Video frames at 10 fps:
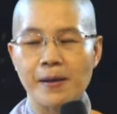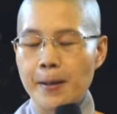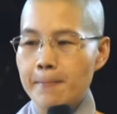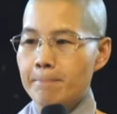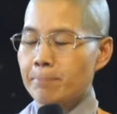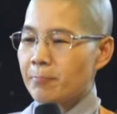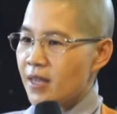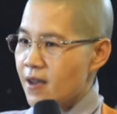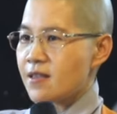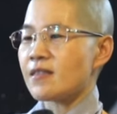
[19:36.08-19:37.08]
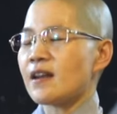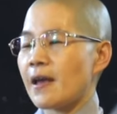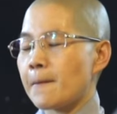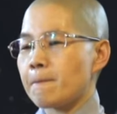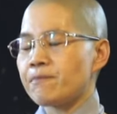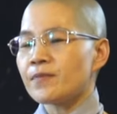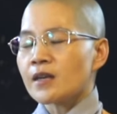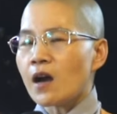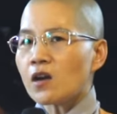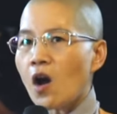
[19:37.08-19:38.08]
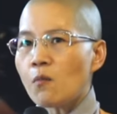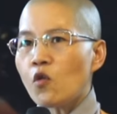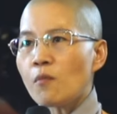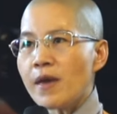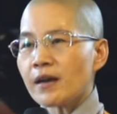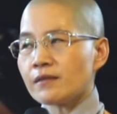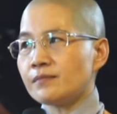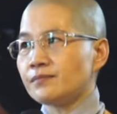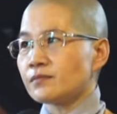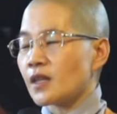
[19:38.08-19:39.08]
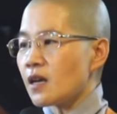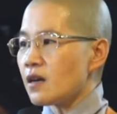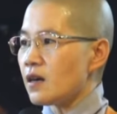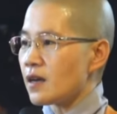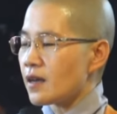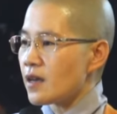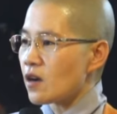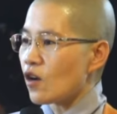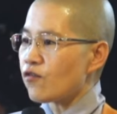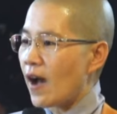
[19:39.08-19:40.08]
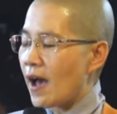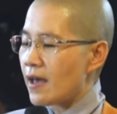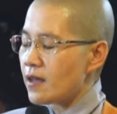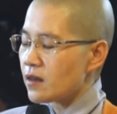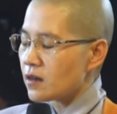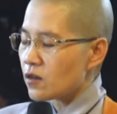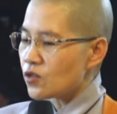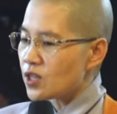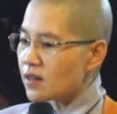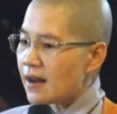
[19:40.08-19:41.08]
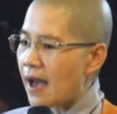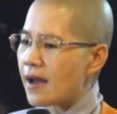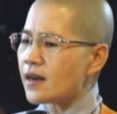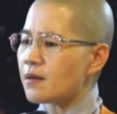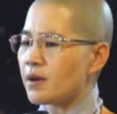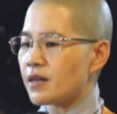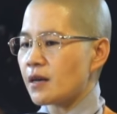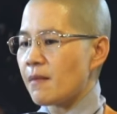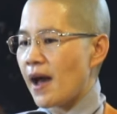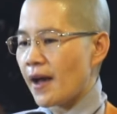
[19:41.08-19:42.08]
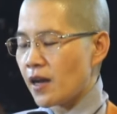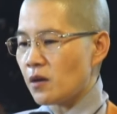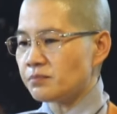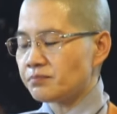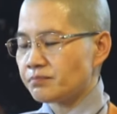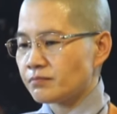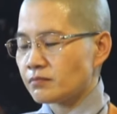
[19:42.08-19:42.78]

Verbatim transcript: bạn bây giờ như thế này các con muốn biết chứ người kia có phải có xứng đáng để mình kết bạn hay không